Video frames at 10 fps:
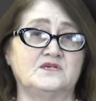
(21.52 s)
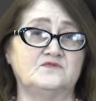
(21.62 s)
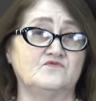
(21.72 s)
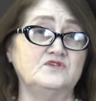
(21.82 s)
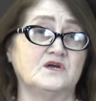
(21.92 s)

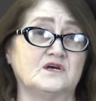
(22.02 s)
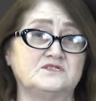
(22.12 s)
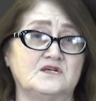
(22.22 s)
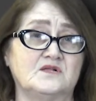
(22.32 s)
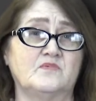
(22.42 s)
Сегодня я
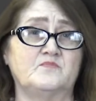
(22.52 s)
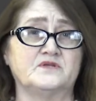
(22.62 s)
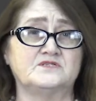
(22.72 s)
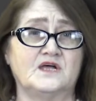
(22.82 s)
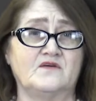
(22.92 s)
хотела бы
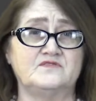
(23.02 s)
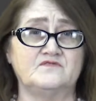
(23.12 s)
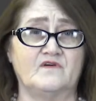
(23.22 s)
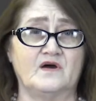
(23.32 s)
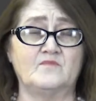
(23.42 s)

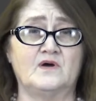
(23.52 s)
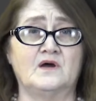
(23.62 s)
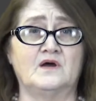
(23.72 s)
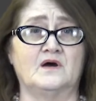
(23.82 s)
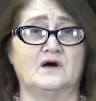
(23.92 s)
представить вам
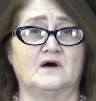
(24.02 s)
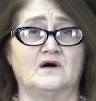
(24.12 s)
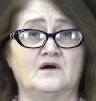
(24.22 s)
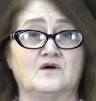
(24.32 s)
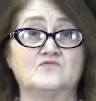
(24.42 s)

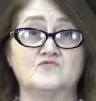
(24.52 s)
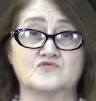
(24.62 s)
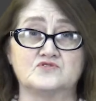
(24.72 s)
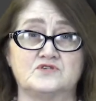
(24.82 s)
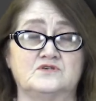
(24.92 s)
э,
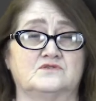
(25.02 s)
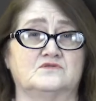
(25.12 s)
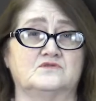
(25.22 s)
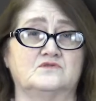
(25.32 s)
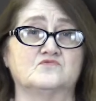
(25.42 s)
курс,
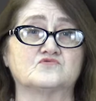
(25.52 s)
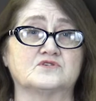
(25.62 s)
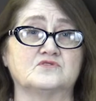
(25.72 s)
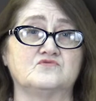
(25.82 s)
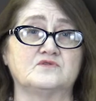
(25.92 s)

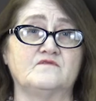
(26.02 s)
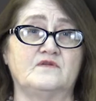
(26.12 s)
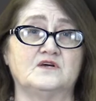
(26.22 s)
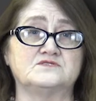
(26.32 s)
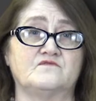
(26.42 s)
курс, который
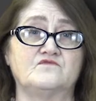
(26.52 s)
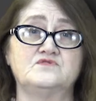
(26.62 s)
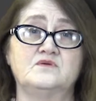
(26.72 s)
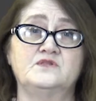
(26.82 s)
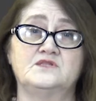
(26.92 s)
является
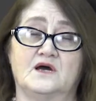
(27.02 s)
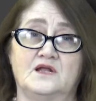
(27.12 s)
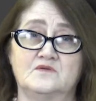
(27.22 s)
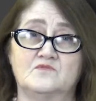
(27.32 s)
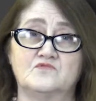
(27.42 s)

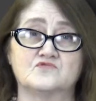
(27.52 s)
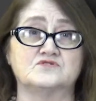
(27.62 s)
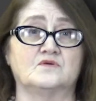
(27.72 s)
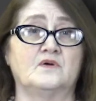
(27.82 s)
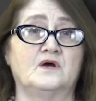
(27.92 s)
фундаментальным
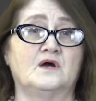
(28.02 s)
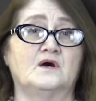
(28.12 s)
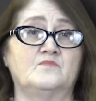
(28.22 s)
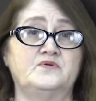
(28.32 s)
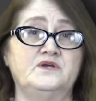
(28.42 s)
курсом
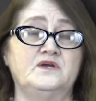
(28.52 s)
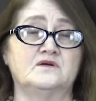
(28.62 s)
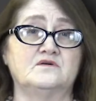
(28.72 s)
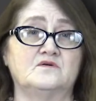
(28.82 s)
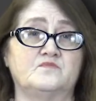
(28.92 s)

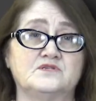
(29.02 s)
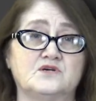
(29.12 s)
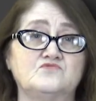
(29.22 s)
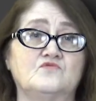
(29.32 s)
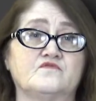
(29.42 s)
при э,
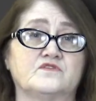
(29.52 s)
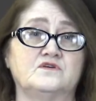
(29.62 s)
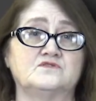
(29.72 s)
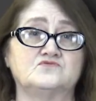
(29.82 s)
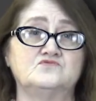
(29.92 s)

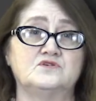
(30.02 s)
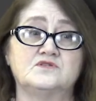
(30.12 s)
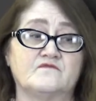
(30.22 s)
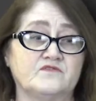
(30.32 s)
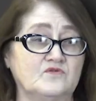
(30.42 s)
подготовке
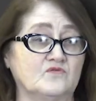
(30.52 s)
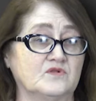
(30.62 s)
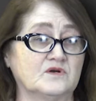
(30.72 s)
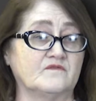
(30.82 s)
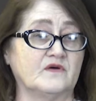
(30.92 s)

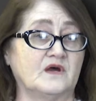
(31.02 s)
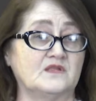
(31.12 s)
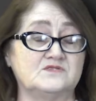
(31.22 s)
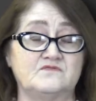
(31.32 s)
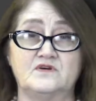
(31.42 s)
студентов-геологов.
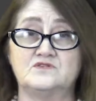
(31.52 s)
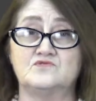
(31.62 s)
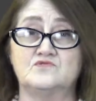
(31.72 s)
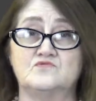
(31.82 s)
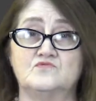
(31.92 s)

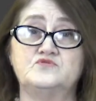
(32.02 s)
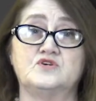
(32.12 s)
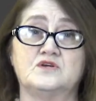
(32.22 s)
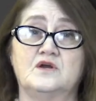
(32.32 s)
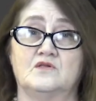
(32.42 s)
Называется он
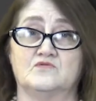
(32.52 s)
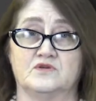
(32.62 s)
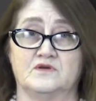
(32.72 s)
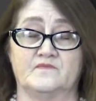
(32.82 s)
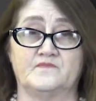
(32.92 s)
«Общая геология».